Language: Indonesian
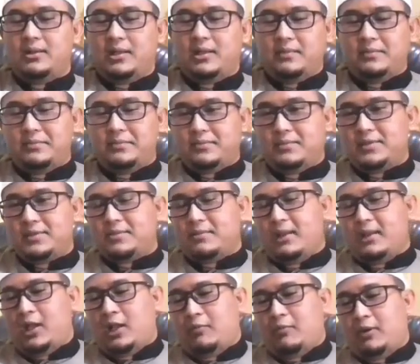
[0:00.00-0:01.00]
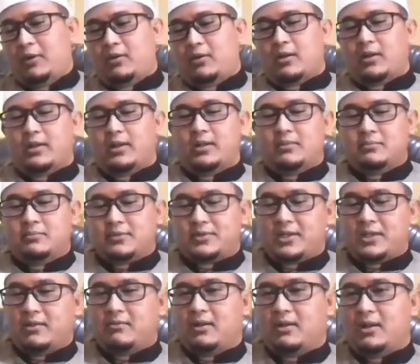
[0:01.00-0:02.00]
Bismillahirrahmanirrahim
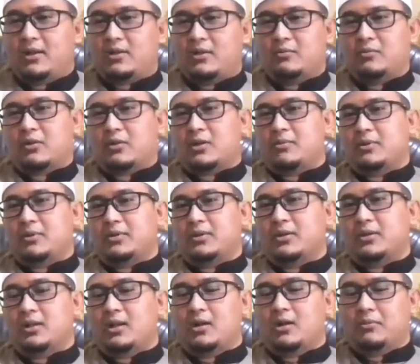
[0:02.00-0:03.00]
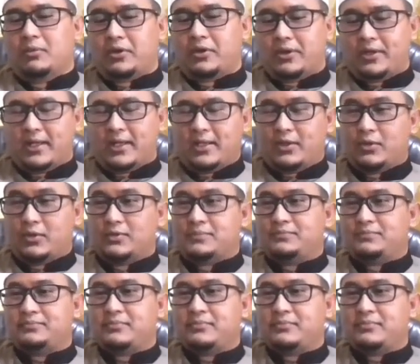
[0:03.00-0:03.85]
Assalamualaikum warahmatullahi wabarakatuh